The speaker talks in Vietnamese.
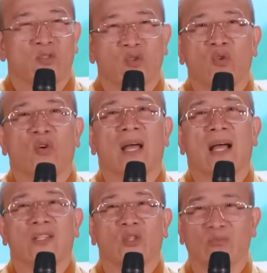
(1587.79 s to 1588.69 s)
Dù
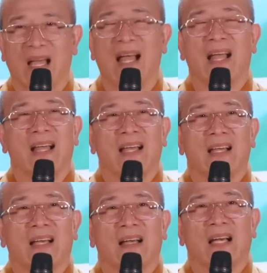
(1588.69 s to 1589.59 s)
là chúng ta,
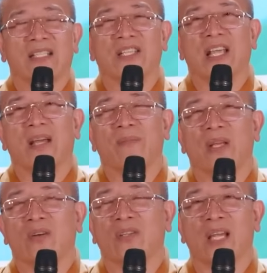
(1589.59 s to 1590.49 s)
anh chị em
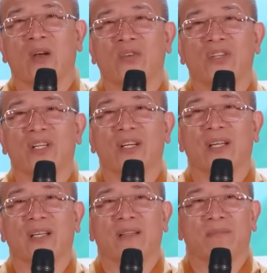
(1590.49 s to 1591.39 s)
đây có thể có những
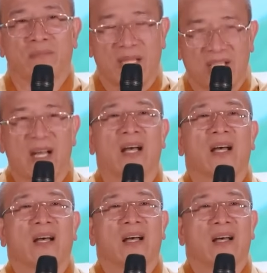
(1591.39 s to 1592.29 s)
người bây giờ
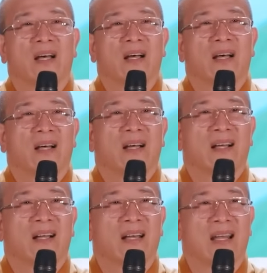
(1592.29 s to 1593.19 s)

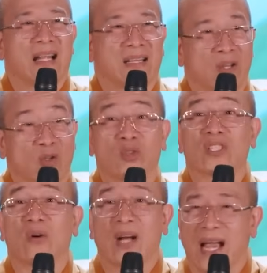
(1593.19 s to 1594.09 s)
là theo
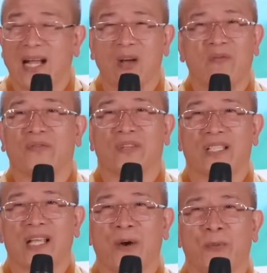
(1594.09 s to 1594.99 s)
tôn giáo khác, không phải
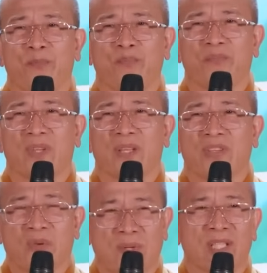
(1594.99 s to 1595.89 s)
Phật giáo.
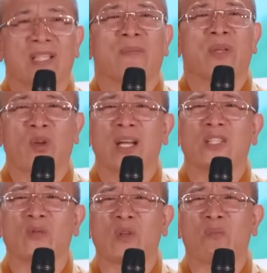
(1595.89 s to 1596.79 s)
Nhưng mà Sư Thái Minh nói là
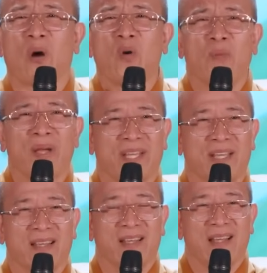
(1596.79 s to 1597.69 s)
trong dòng máu của mình
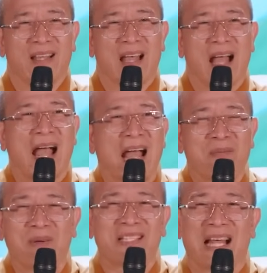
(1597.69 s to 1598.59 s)
ấy,
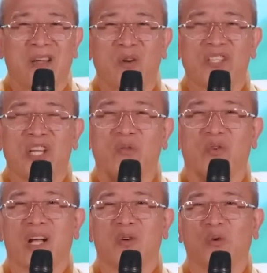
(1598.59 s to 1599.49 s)
ai mà chả là con cháu
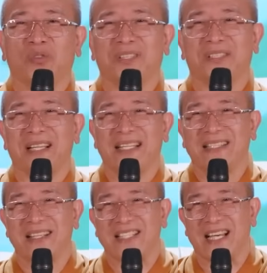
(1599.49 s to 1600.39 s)
của các cụ từ thời
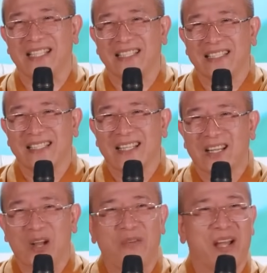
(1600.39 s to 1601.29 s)
Lý, thời Trần.
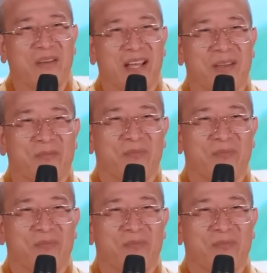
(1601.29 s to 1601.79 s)
Có phải không ạ?